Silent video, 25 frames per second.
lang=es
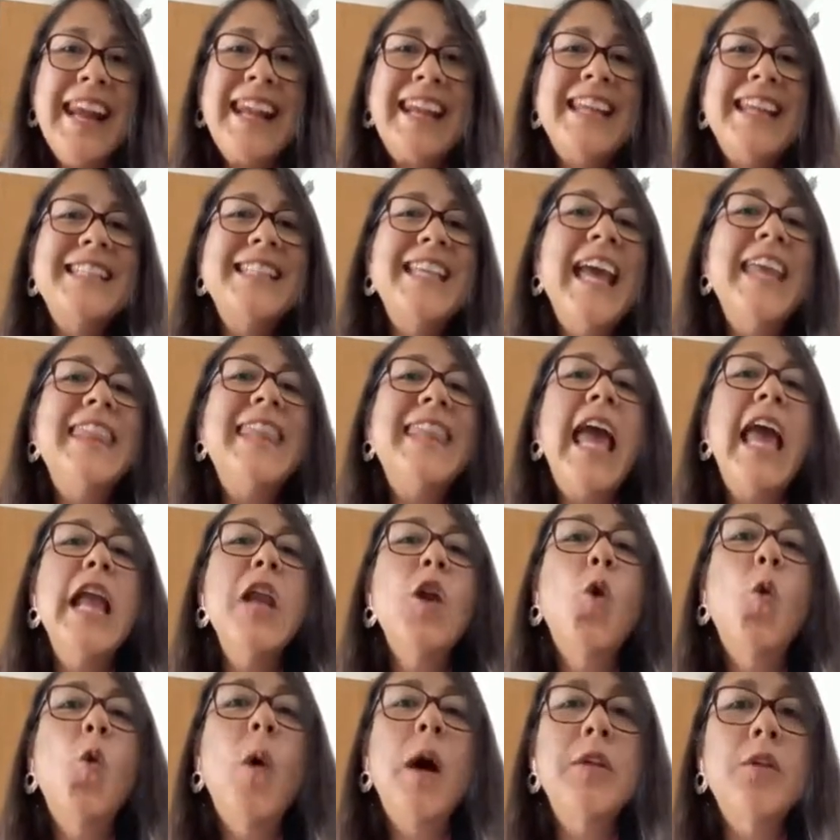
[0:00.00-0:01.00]
recién
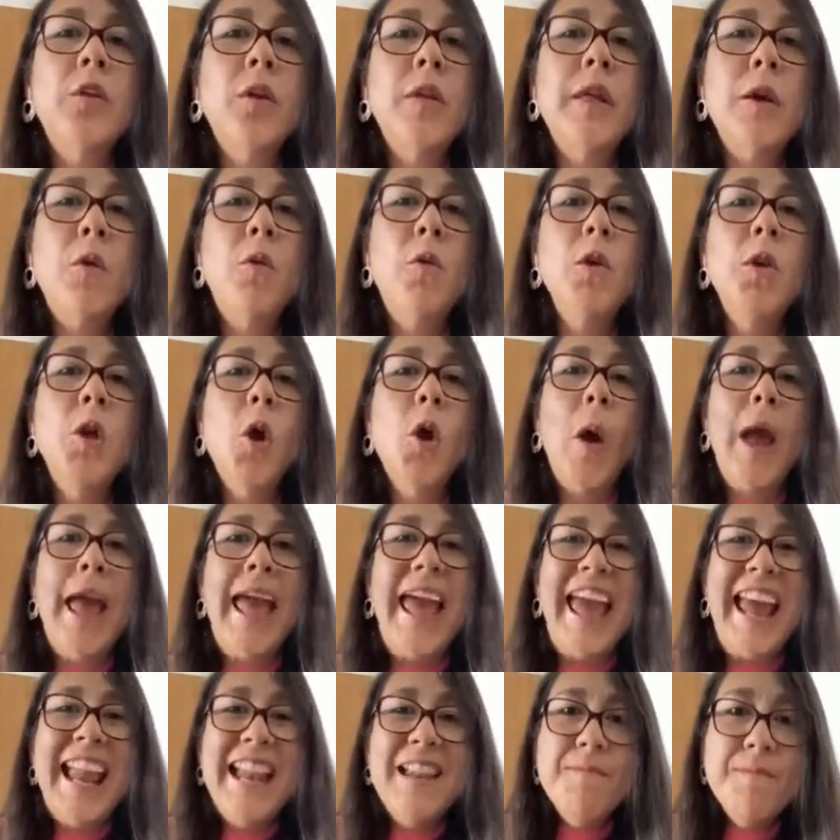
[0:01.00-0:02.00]
el 4 de julio,
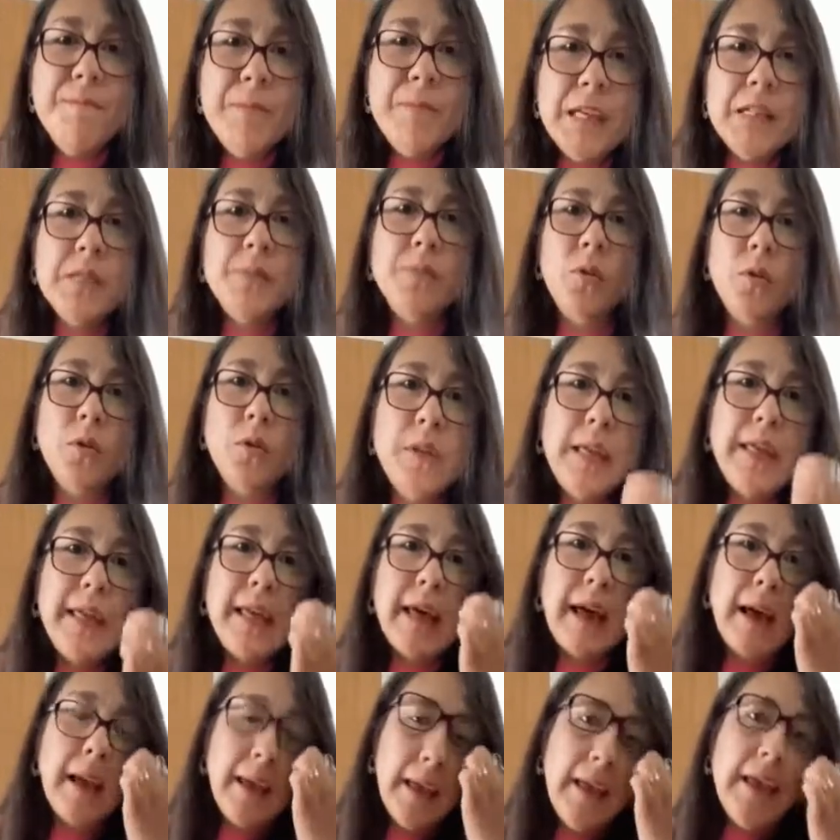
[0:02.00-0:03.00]
el mismo
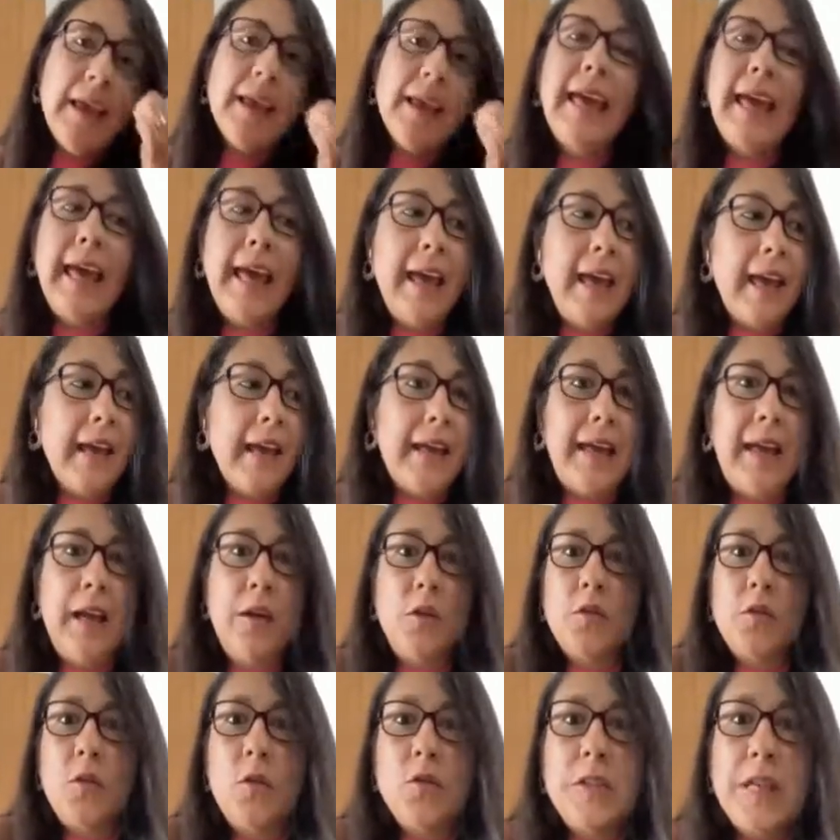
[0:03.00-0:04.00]
día, que,
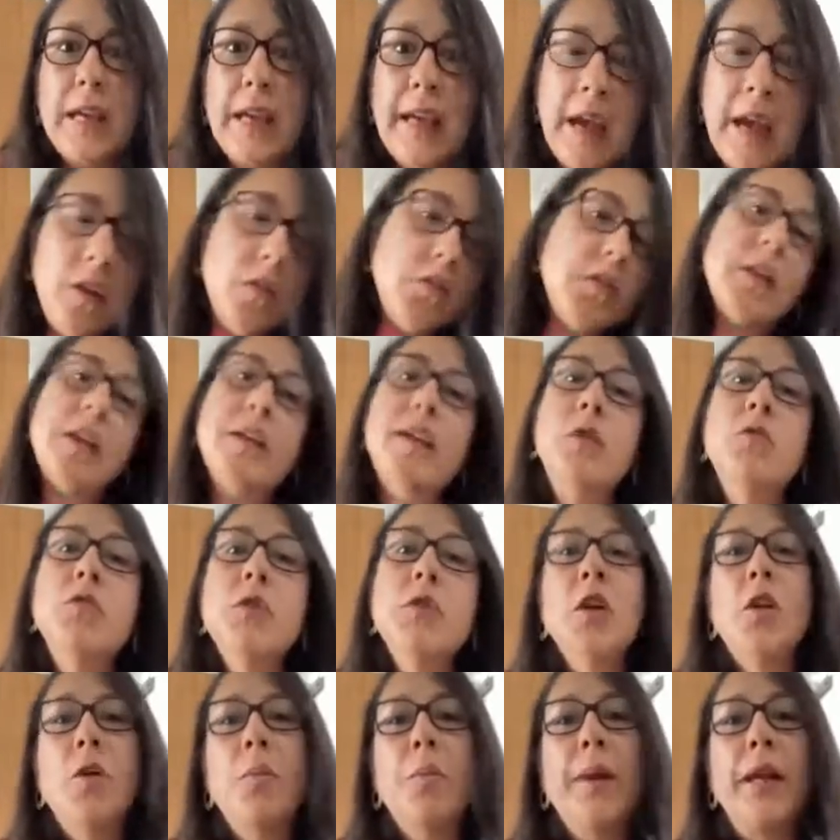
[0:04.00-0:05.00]
los consejeros se
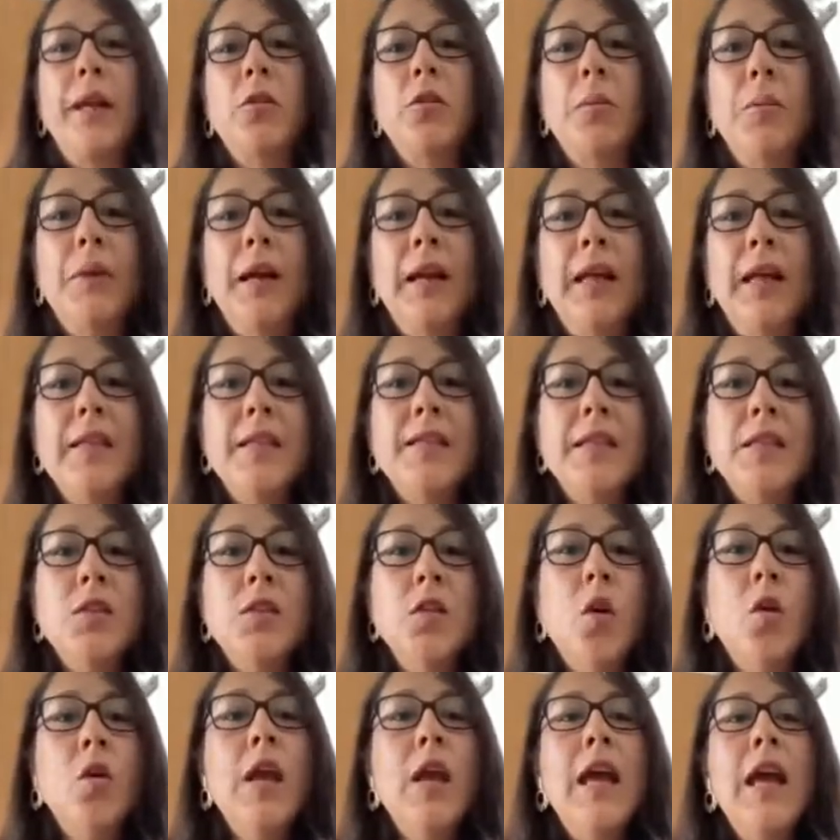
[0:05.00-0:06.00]
reunieron para tomar la
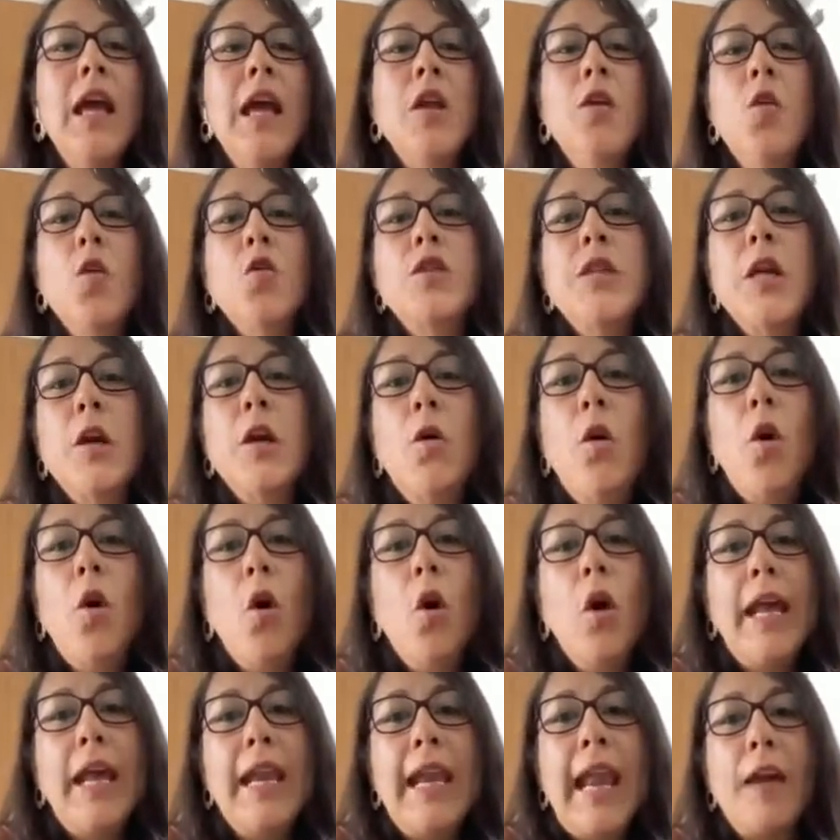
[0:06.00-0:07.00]
decisión. Nos llegó
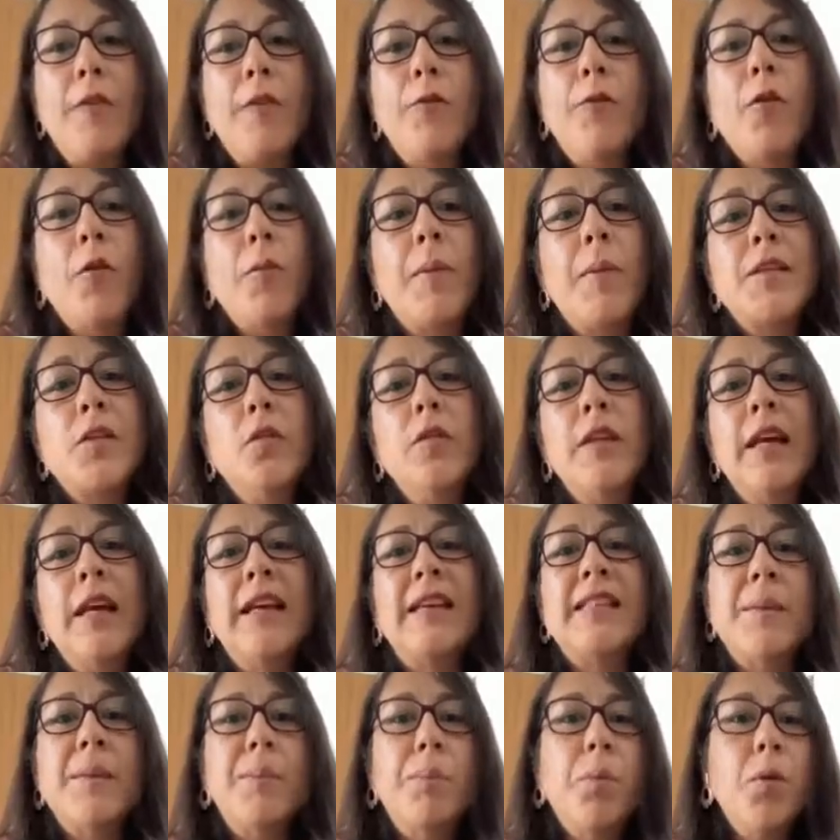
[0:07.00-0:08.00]
la información de que
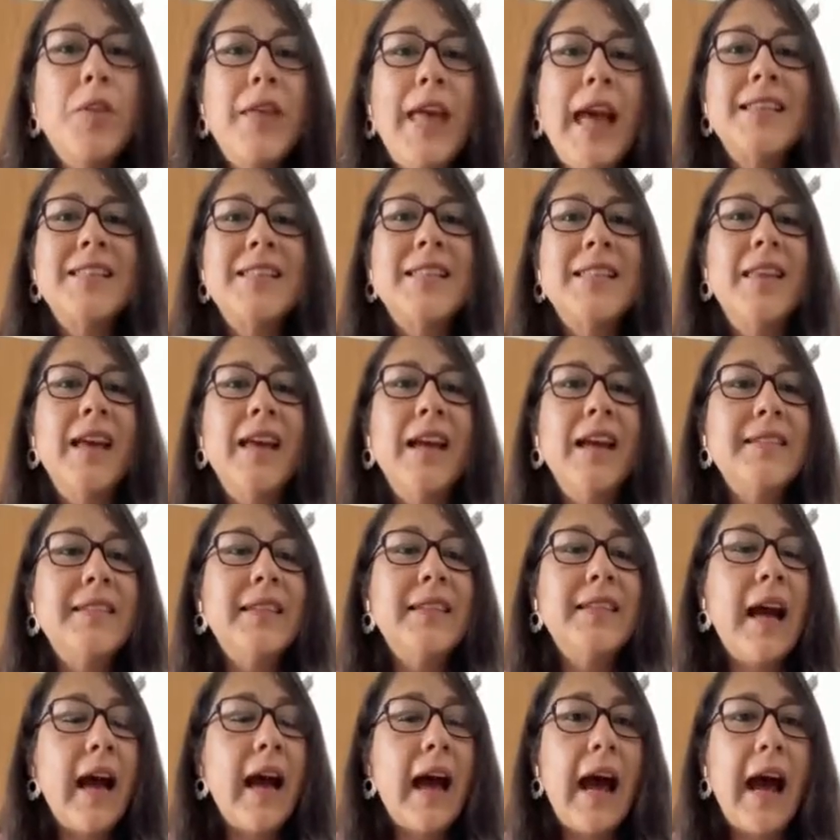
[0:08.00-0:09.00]
se podía acceder
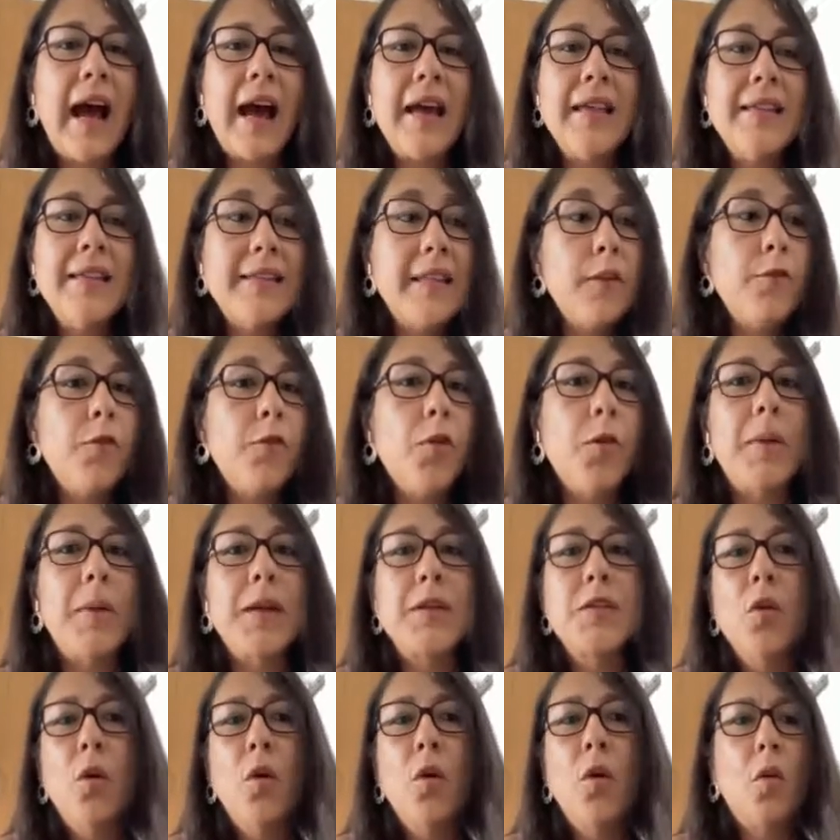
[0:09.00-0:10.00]
esta, a esta
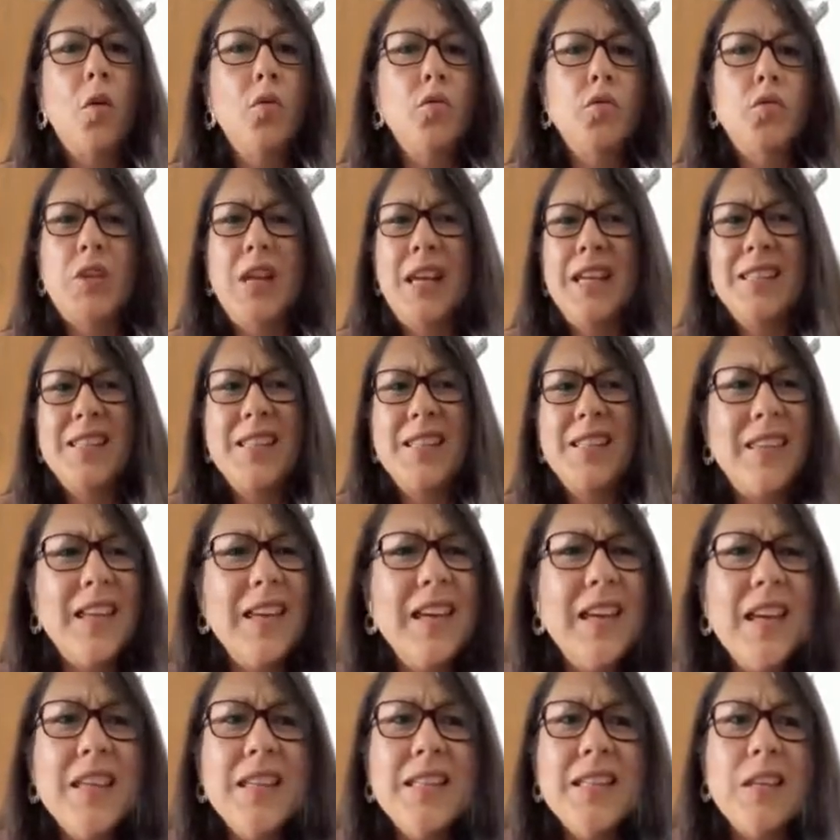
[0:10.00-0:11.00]
información con seis
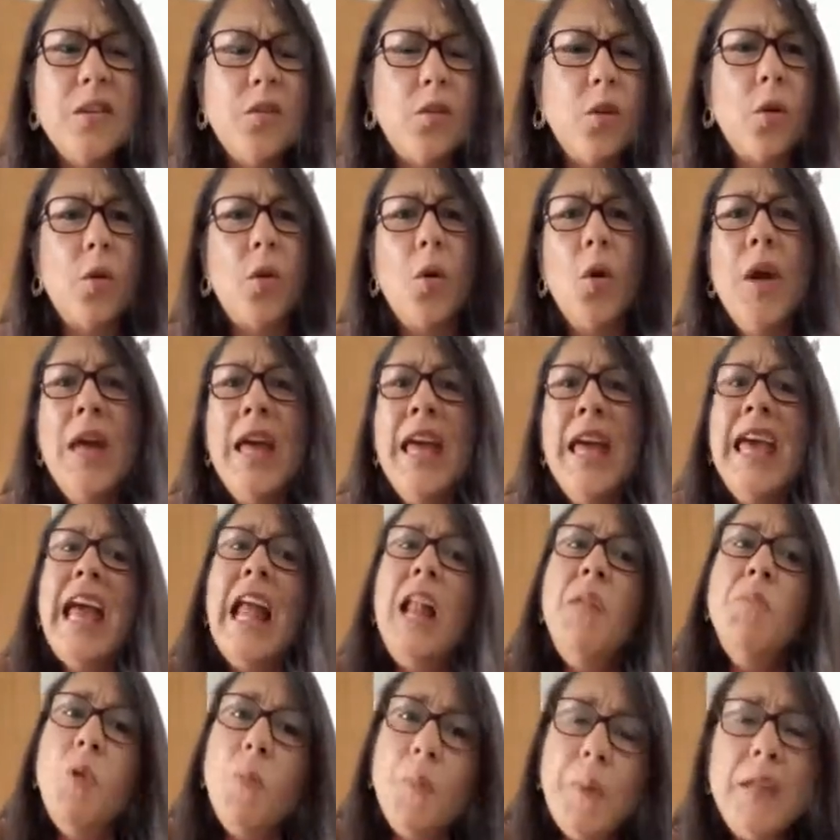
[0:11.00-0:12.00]
CDs y todo.
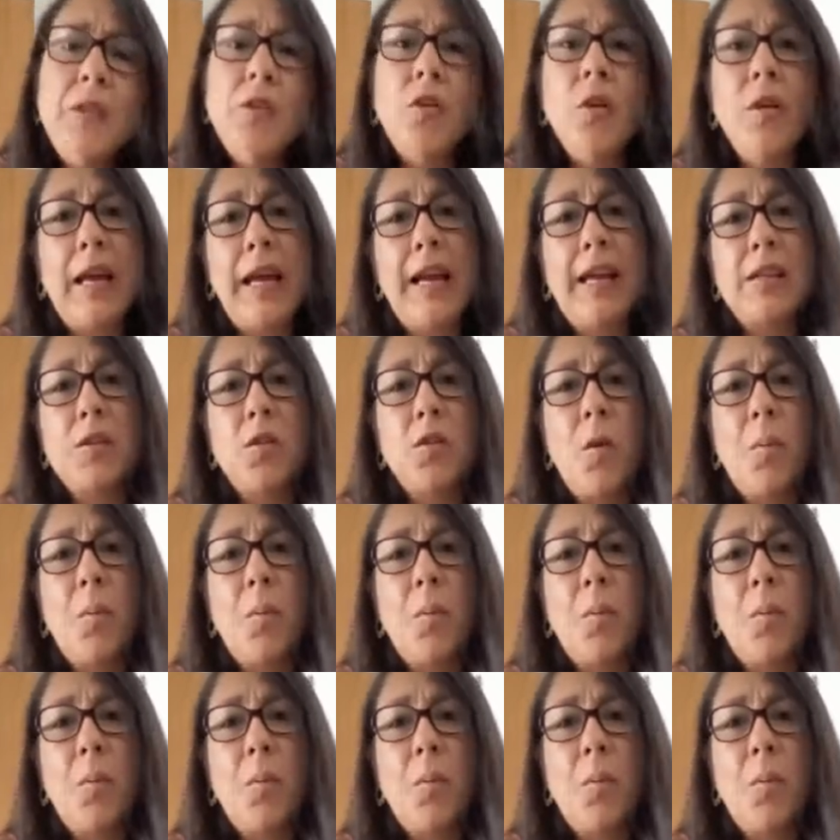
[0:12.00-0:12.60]
El momento en que las